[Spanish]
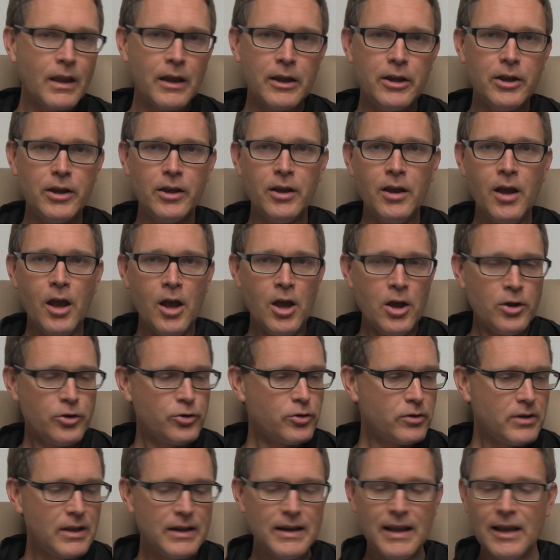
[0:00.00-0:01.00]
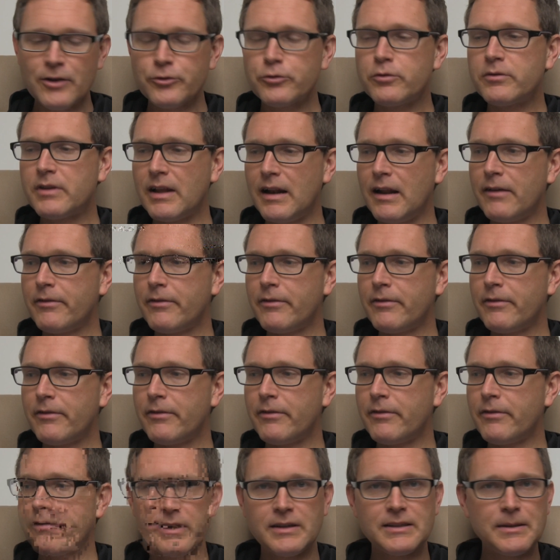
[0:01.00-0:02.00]
Y yo tenía su
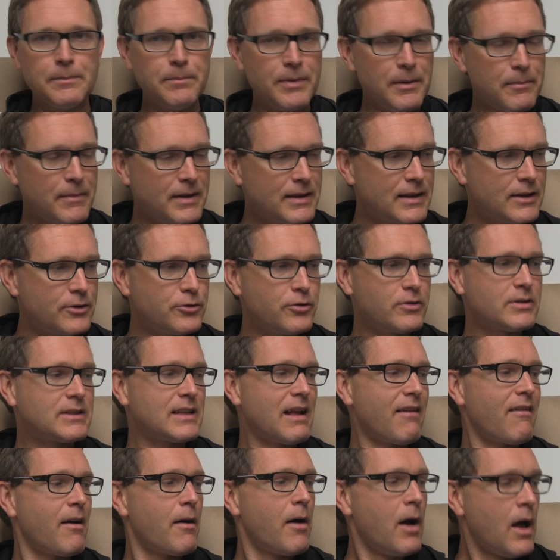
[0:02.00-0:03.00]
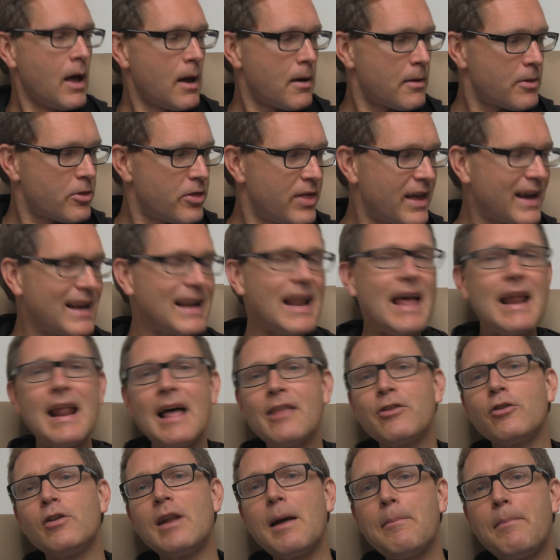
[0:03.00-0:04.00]
teléfono y simplemente yo estaba
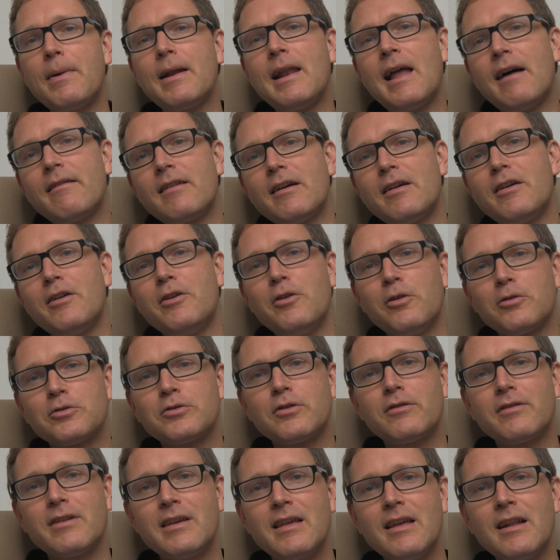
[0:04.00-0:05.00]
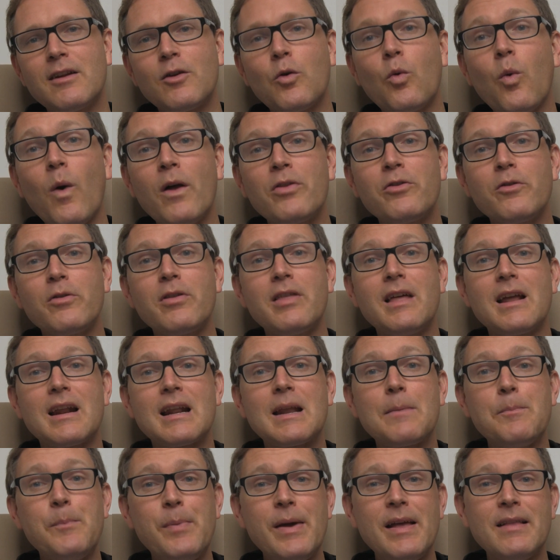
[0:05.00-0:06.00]
declarando la palabra de Dios sobre él cuando de
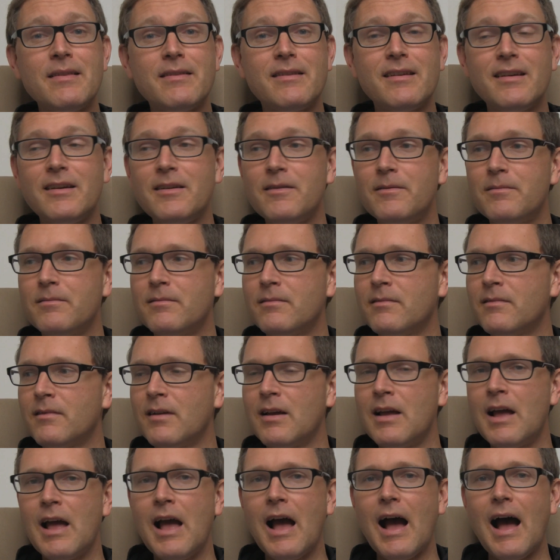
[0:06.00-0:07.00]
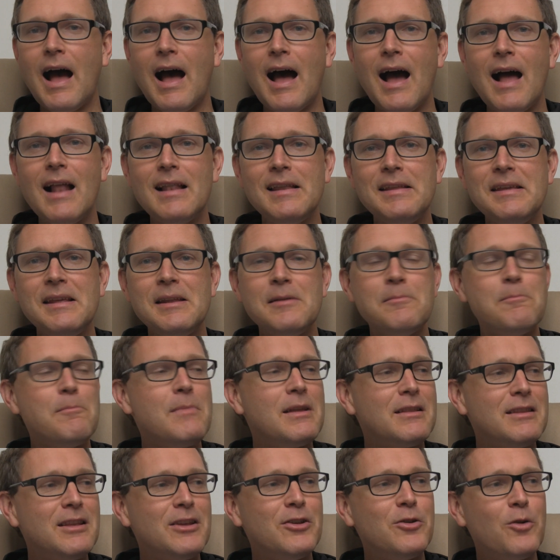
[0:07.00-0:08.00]
repente alguien
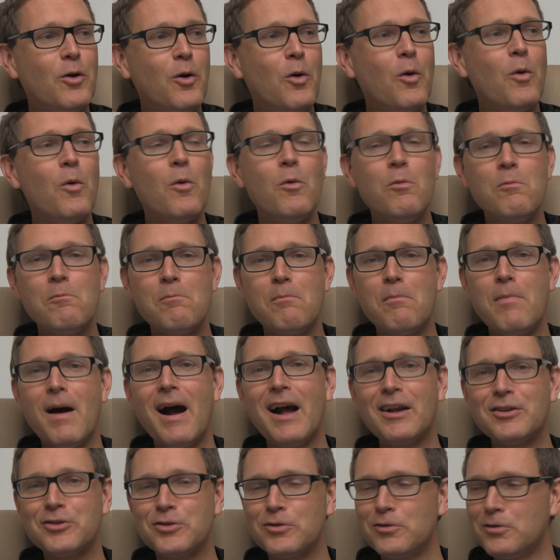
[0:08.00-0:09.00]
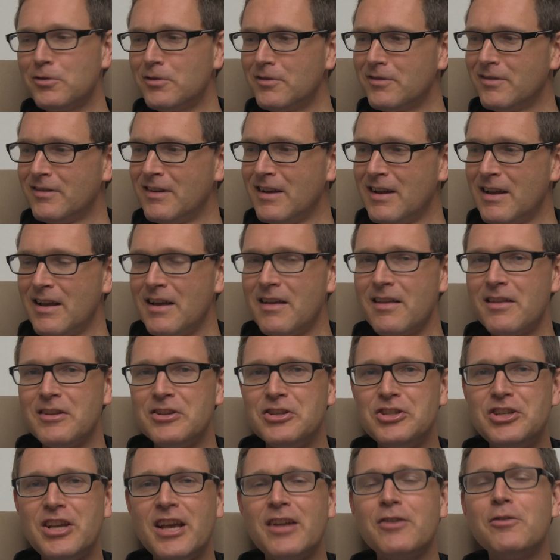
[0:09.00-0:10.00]
me tiró un vaso
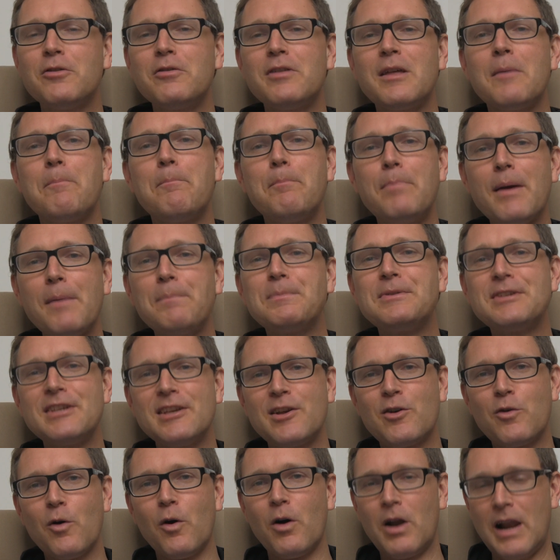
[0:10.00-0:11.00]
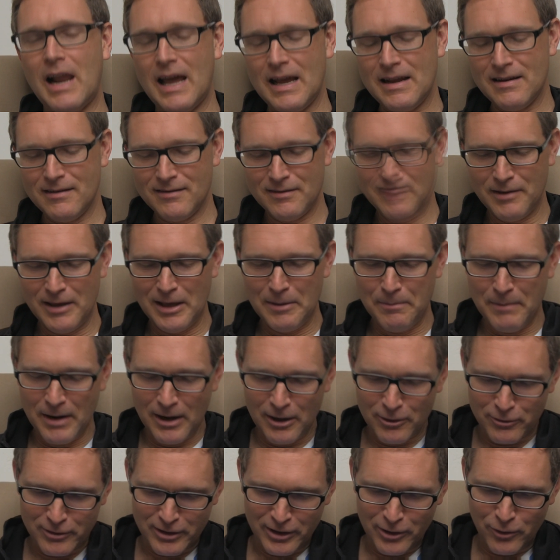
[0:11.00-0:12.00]
lleno de Pepsi Cola y me
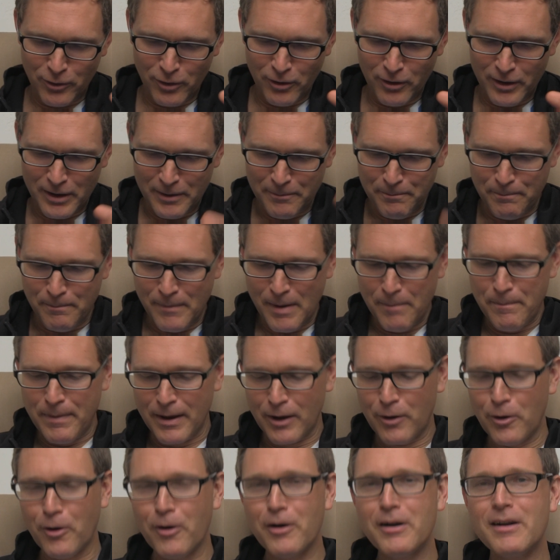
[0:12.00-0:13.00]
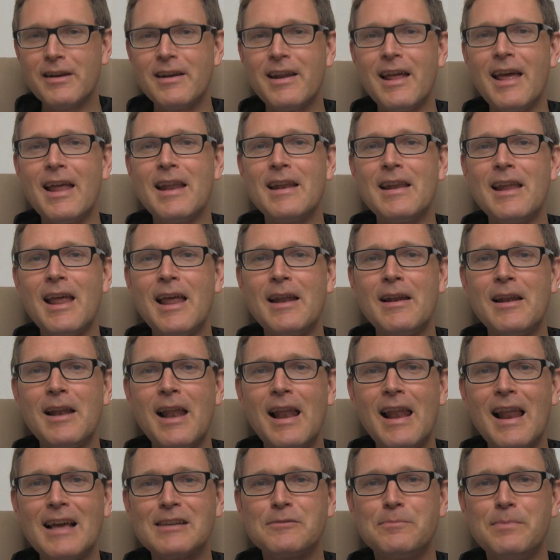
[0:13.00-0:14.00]
lo tiró y me pegó
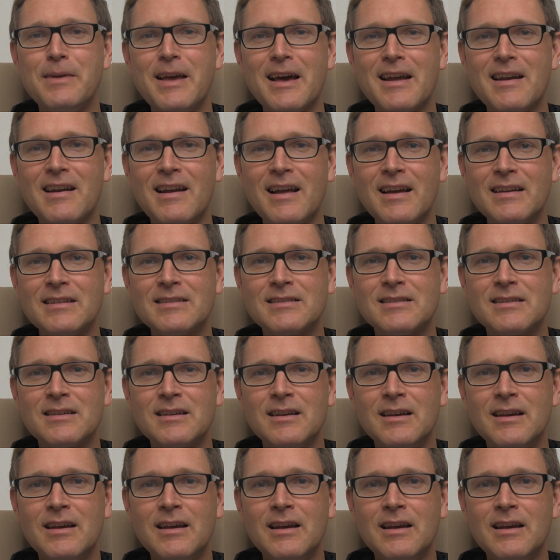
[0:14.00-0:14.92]
en, las piernas.